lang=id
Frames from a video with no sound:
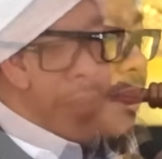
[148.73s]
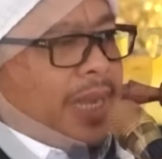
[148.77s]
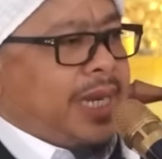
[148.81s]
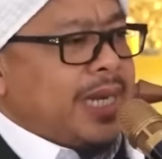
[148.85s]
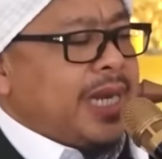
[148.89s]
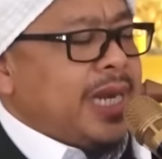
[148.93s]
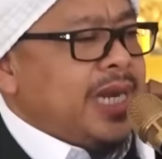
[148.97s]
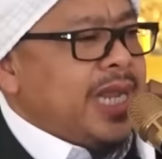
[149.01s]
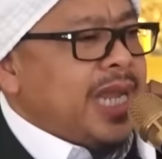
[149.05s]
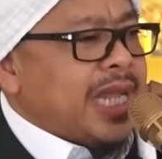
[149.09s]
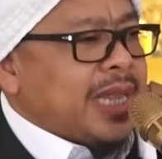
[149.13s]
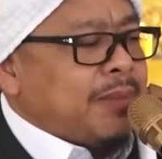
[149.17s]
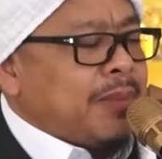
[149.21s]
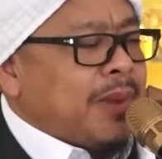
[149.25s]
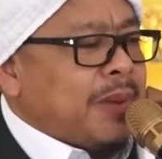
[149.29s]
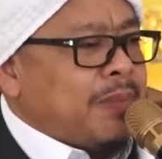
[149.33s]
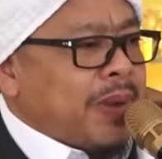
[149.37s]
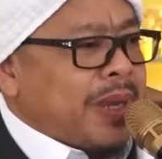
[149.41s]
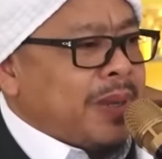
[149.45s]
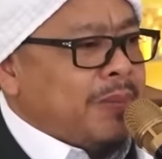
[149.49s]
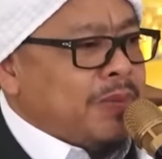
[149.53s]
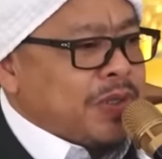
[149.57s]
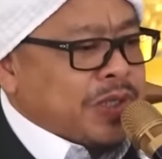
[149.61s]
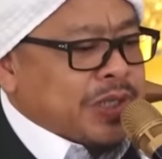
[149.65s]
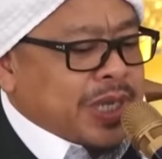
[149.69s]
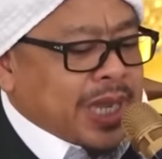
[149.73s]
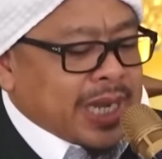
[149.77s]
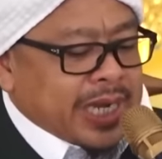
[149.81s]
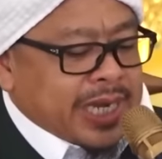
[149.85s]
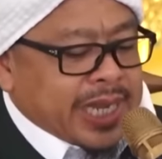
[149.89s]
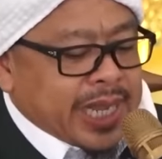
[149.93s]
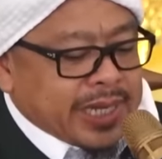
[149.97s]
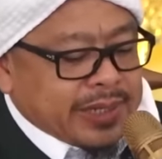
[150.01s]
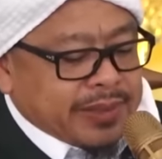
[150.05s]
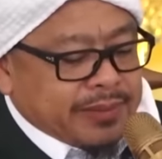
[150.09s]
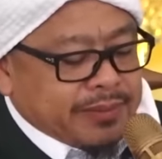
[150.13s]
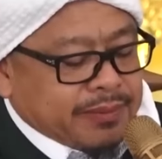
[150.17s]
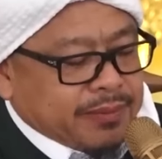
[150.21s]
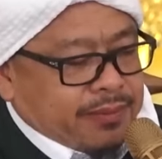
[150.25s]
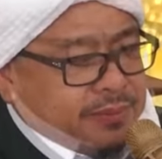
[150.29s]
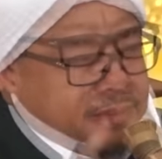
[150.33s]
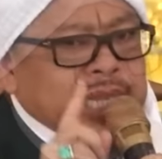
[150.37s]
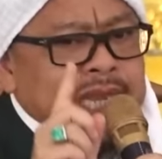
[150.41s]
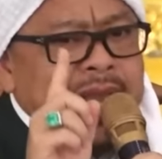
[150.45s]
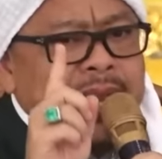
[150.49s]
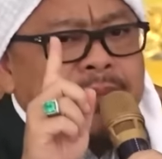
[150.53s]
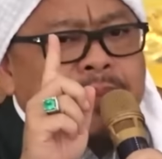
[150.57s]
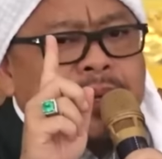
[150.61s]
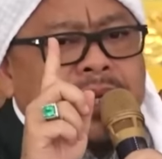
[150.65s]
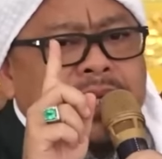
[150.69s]
Tadi lihat Bapak Ibu sekalian,
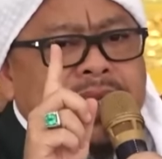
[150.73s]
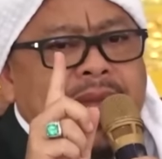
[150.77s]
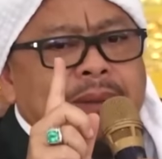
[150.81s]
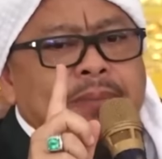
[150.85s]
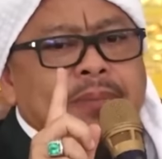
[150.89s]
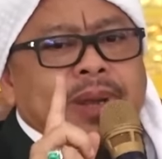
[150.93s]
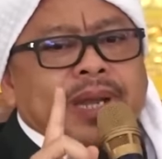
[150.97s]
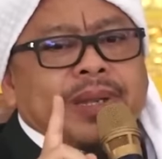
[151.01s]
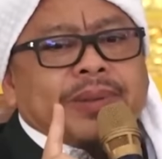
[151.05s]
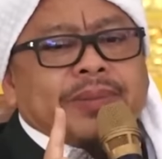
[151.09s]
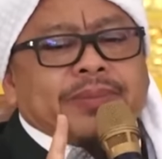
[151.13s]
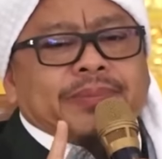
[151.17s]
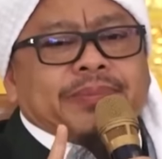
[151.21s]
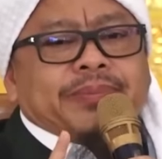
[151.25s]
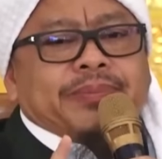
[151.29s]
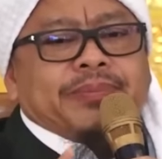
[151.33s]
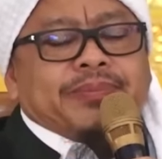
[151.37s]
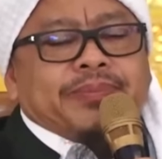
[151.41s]
yang pertama,